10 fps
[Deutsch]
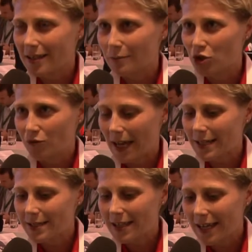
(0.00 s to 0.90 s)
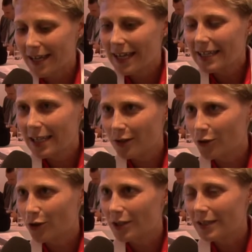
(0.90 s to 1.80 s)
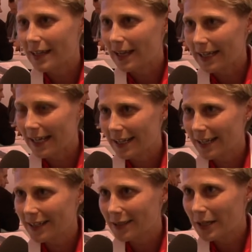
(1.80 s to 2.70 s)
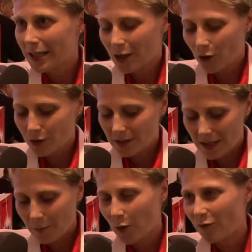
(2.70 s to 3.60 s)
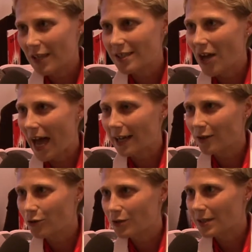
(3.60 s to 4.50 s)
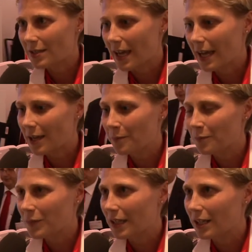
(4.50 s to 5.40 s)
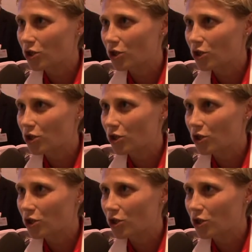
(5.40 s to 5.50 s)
dem Schweißer, Nico, der Lehrling und dem Professor Arkus, der eben die